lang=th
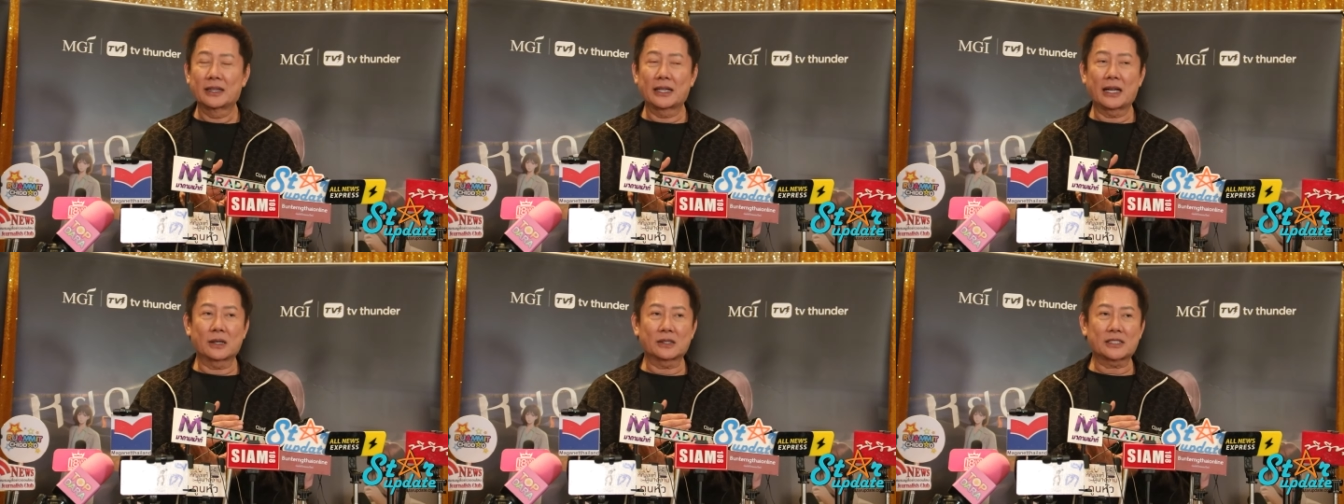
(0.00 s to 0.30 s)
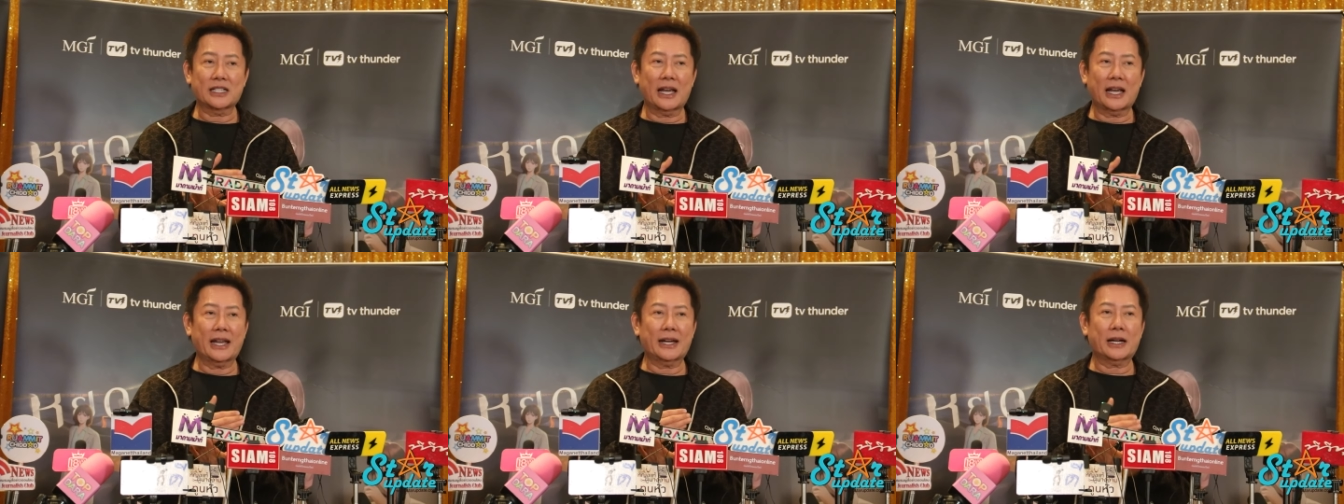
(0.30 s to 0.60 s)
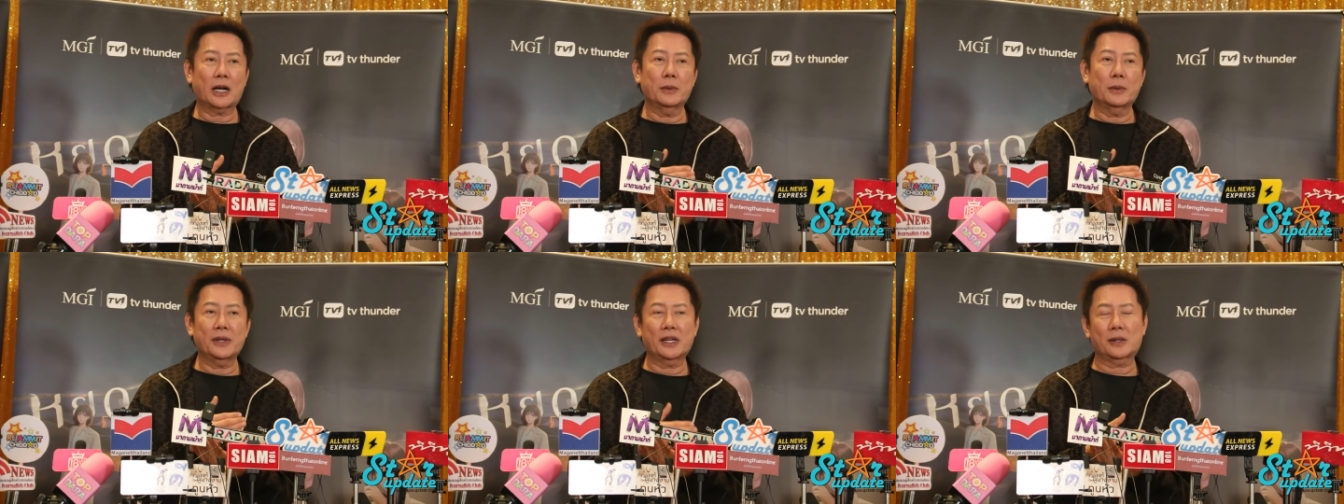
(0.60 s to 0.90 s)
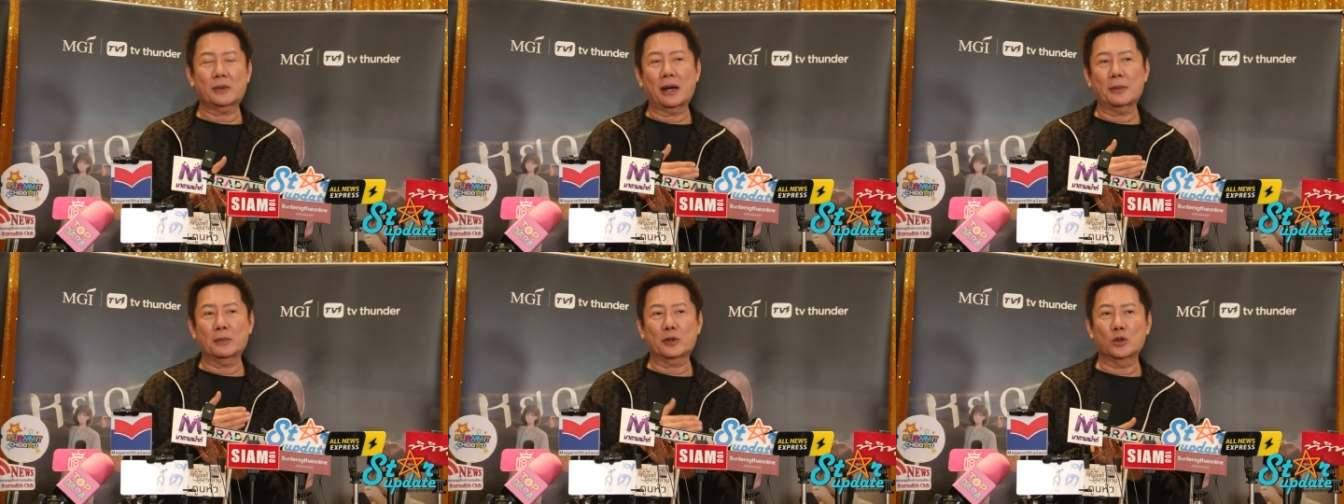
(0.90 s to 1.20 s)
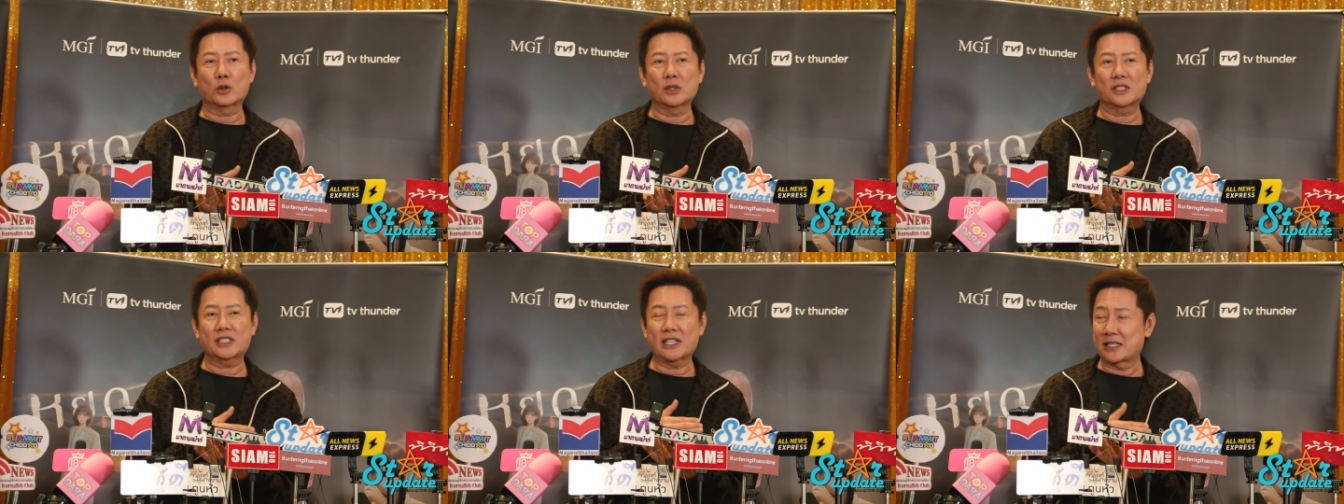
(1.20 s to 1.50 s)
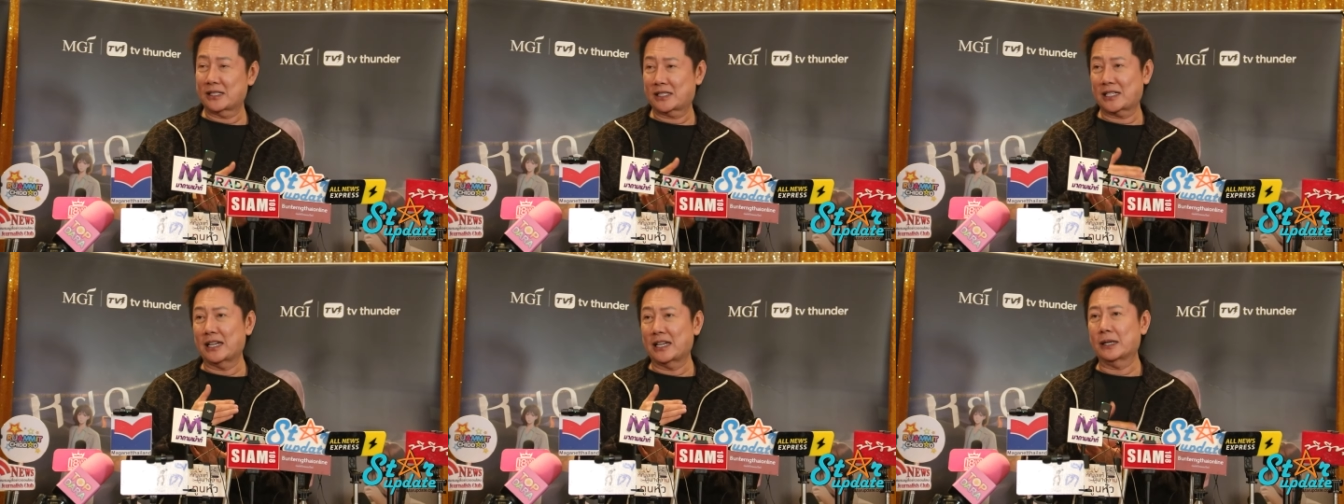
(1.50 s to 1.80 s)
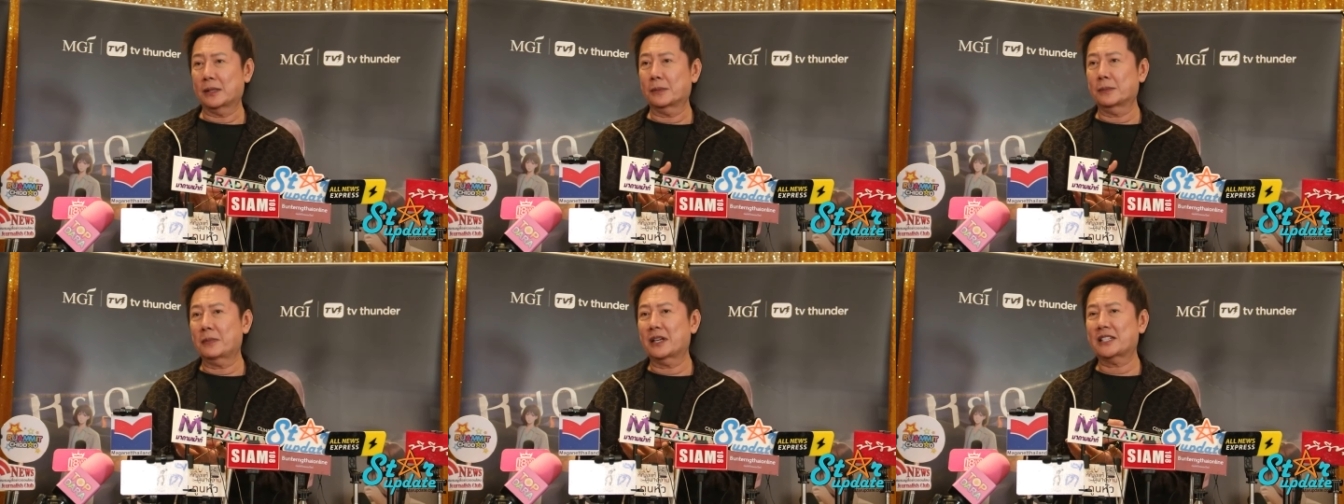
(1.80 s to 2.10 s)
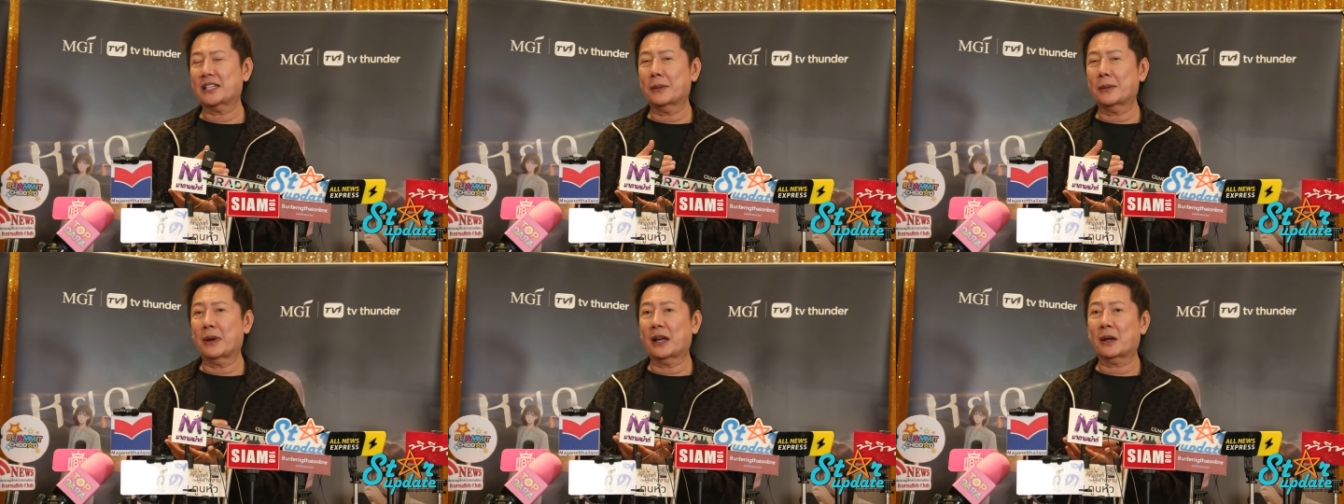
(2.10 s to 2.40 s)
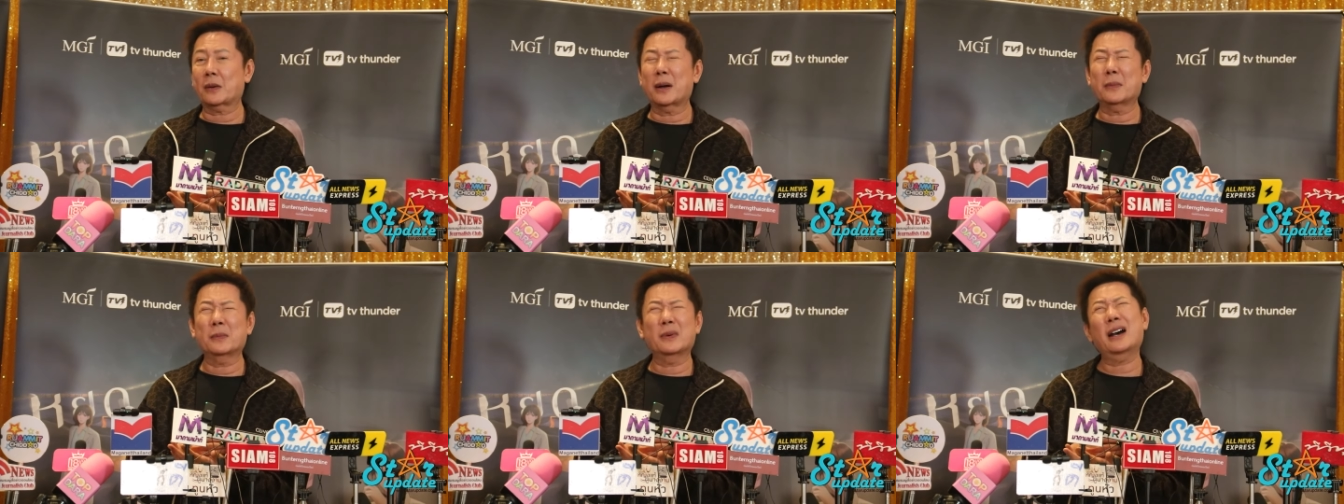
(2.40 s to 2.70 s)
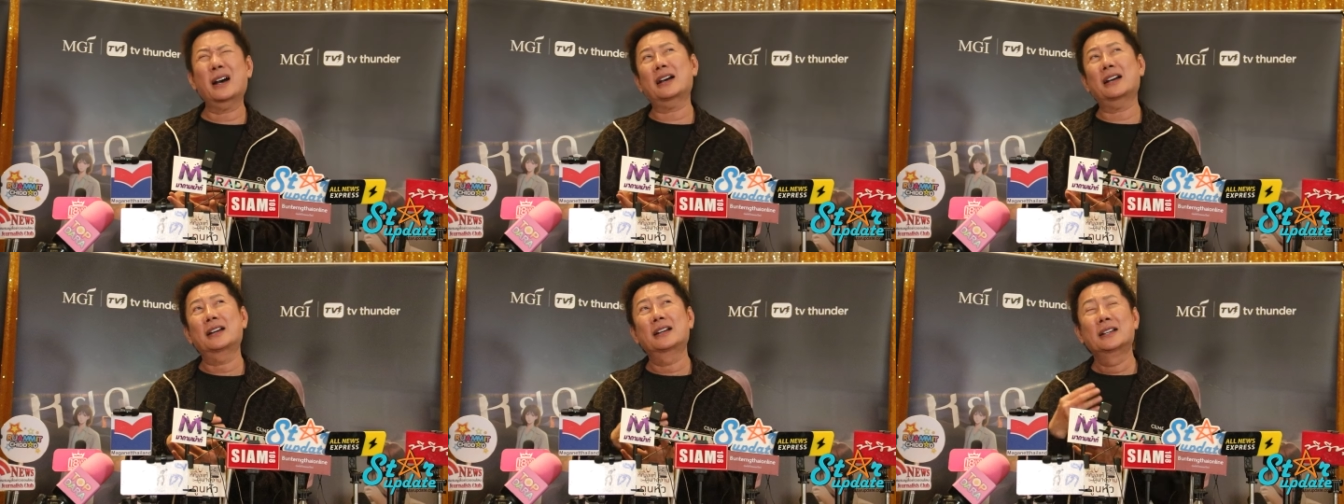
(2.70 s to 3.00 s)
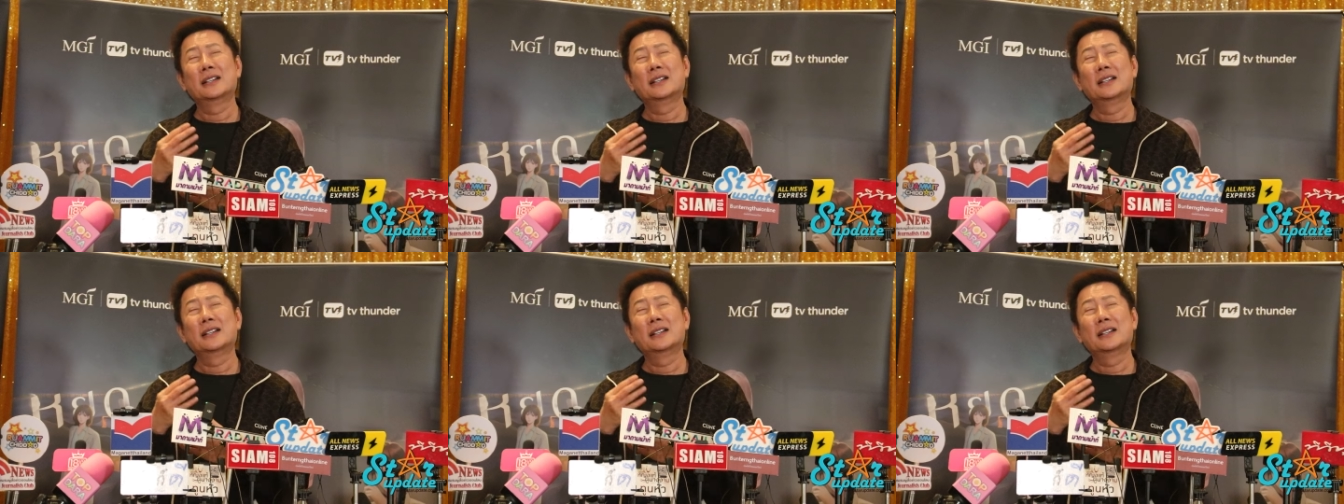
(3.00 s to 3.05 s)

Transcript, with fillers: เราจะให้เขามีความรู้จริงๆ ไม่ใช่หมายความว่า